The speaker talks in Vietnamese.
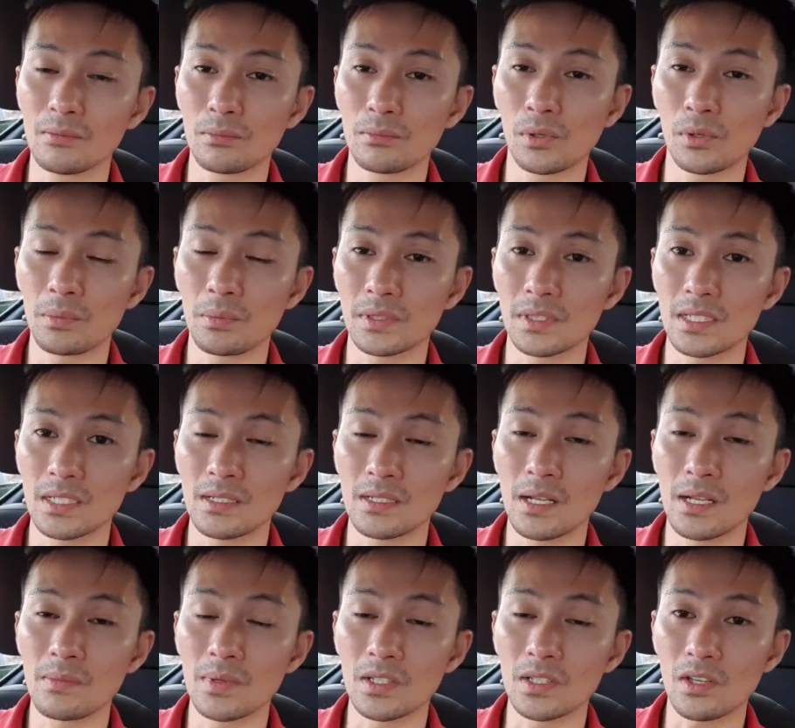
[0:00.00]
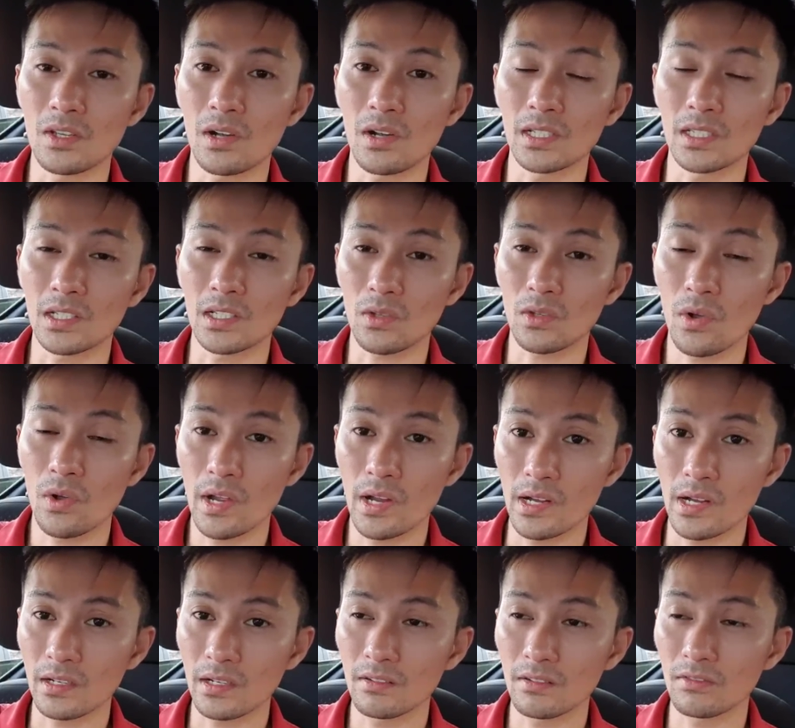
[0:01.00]
property để mình cho người ta
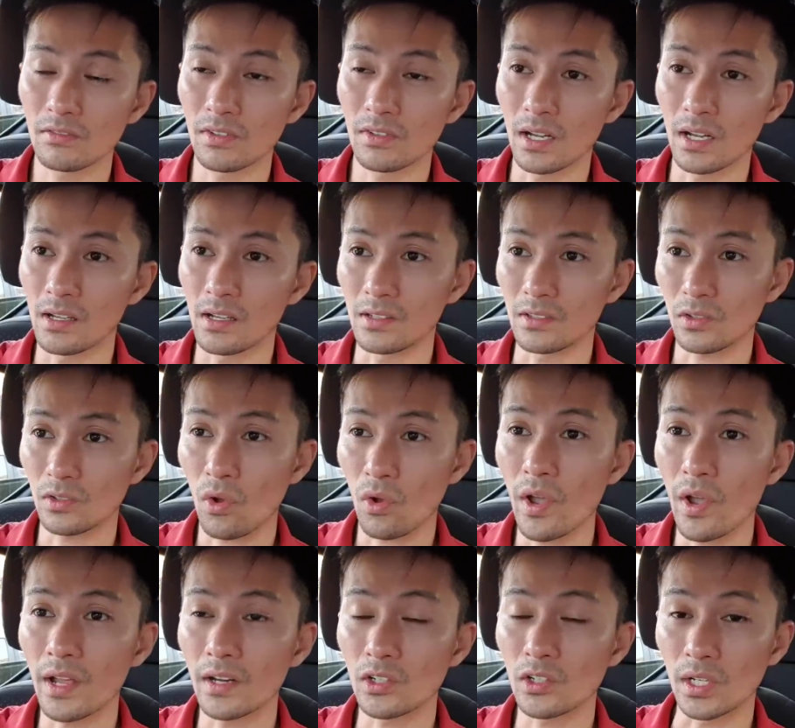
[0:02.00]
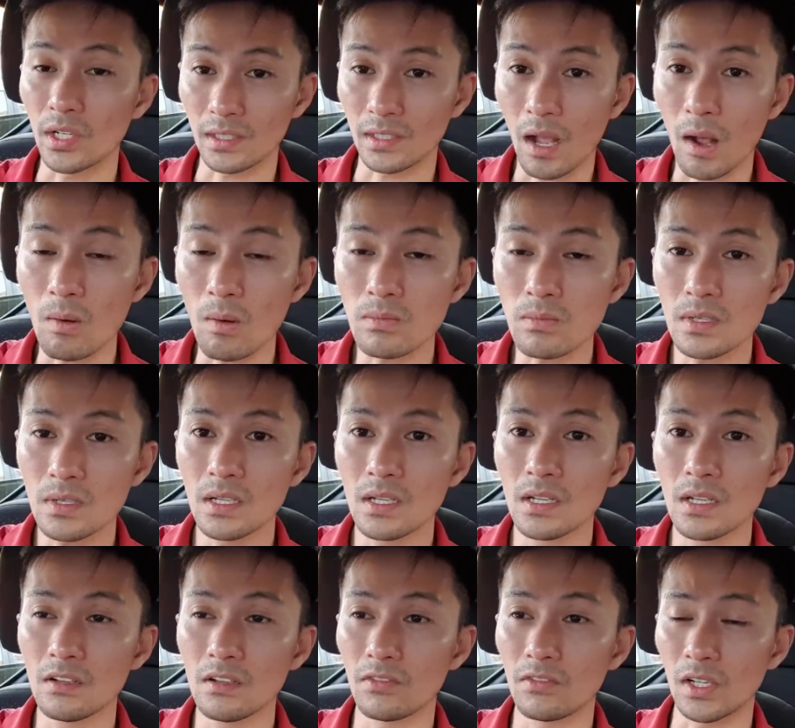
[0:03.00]
thuê, và thuê truyền thống,
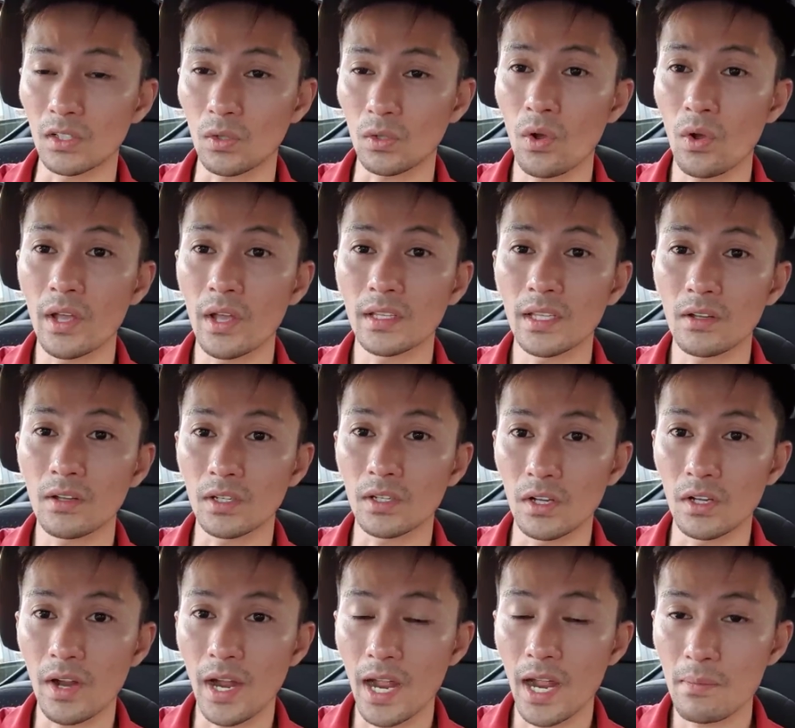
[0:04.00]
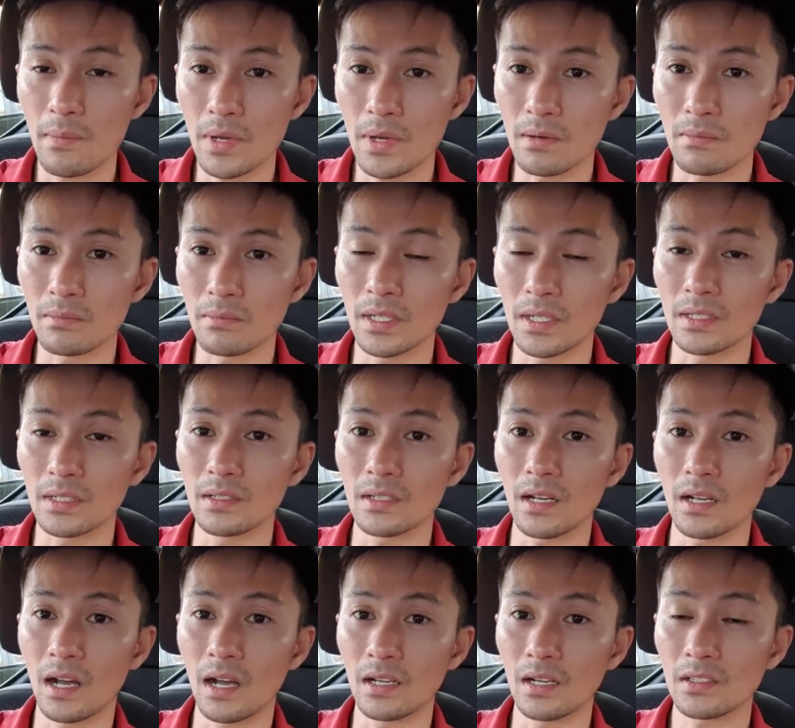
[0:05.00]
và thuê theo kiểu Airbnb
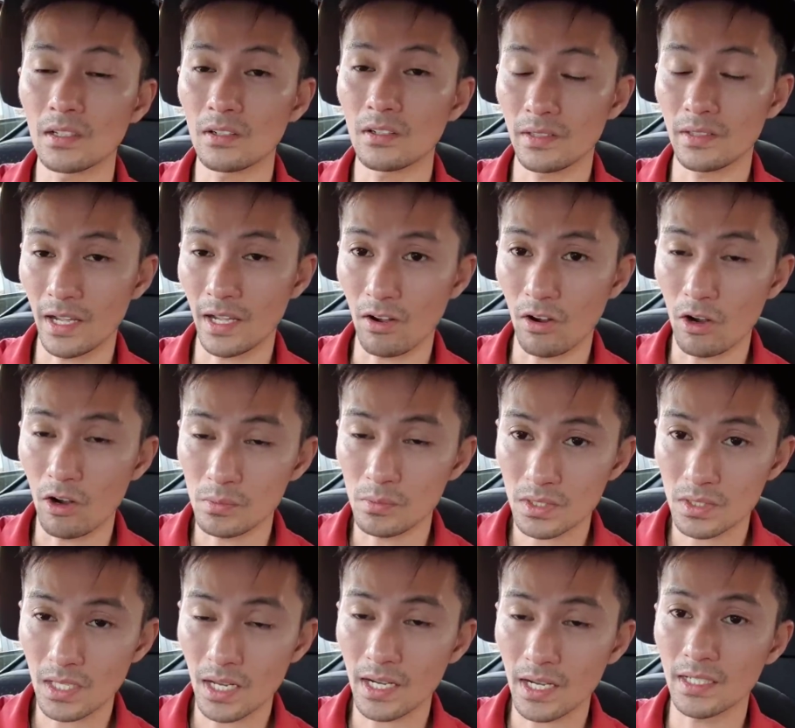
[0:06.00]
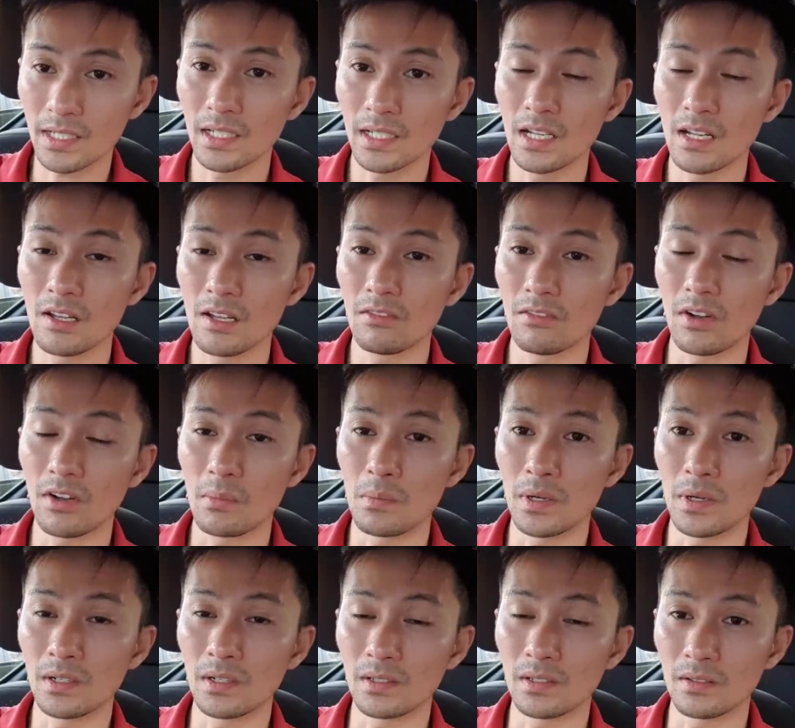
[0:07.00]
ở nhà homestay. Và
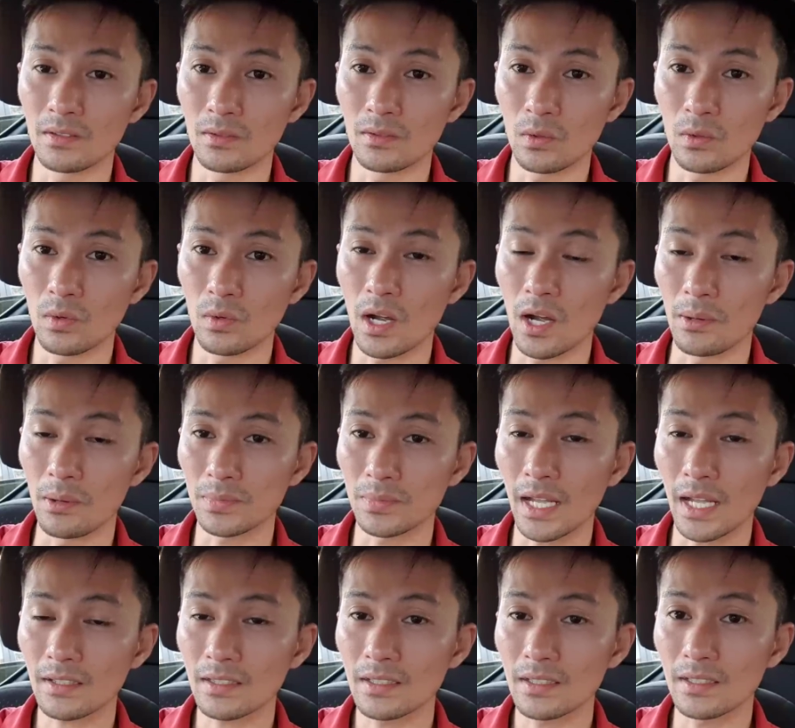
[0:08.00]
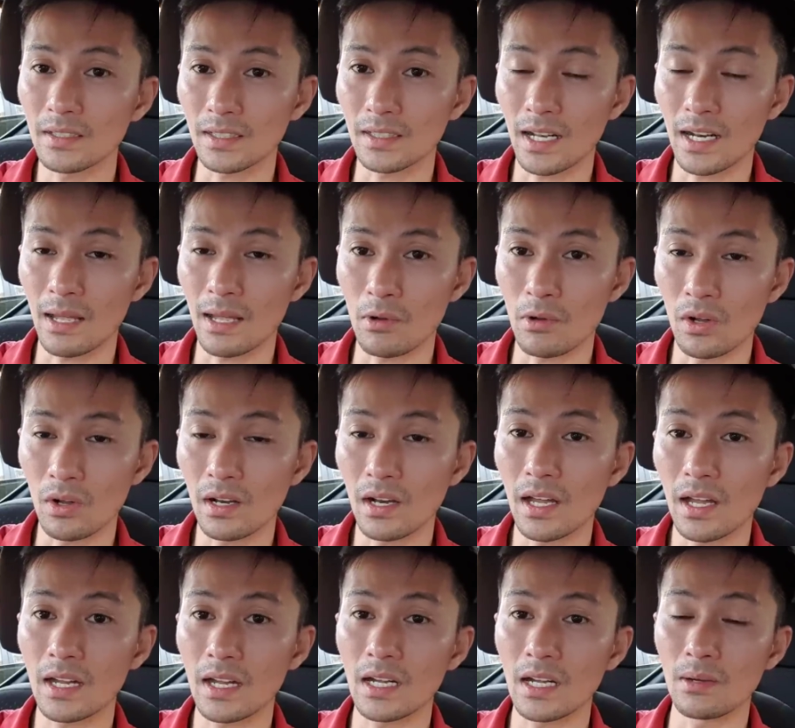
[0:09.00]
mình hợp tác với người ta làm
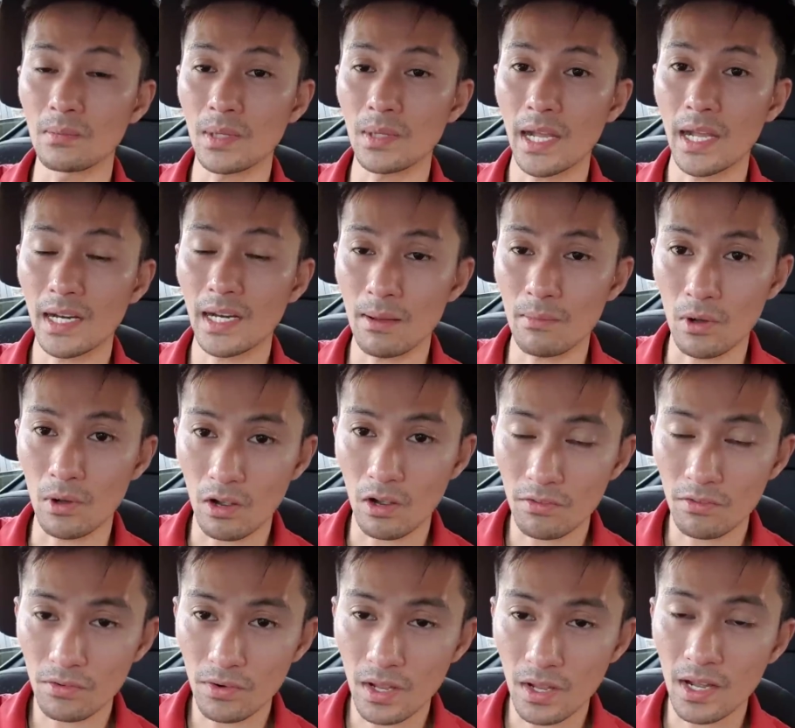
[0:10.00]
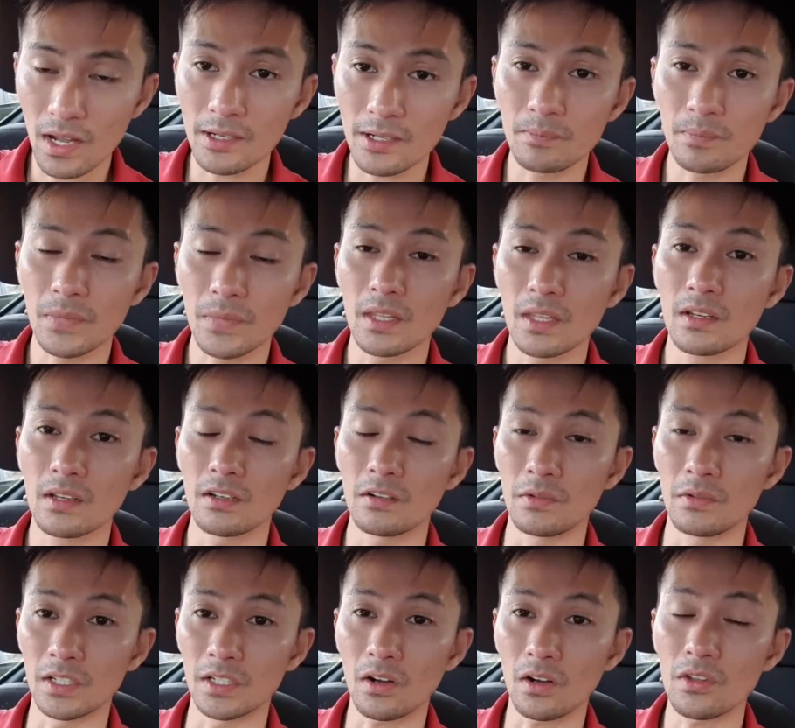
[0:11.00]
online, hợp tác làm offline.
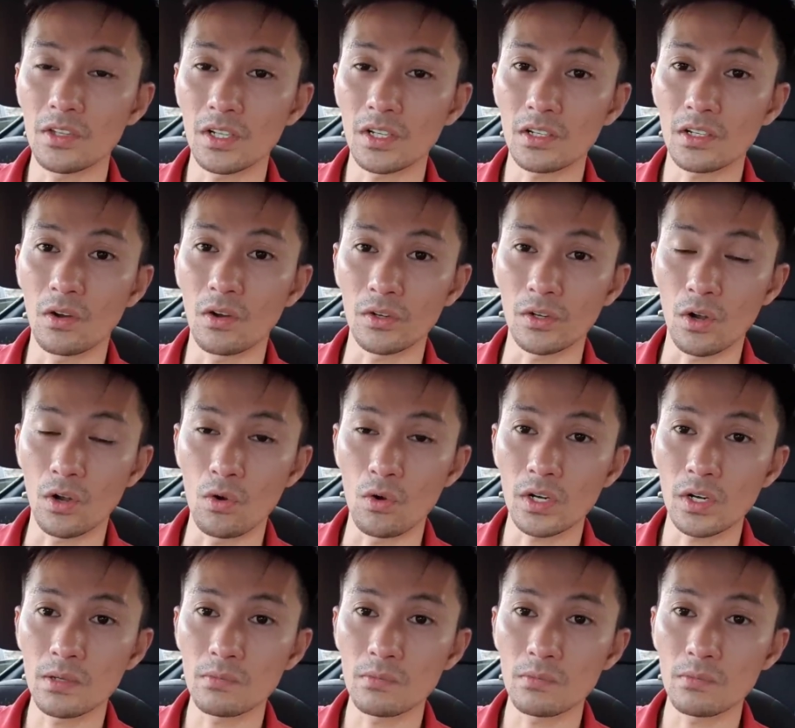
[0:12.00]
Rồi mình có những cái đội ngũ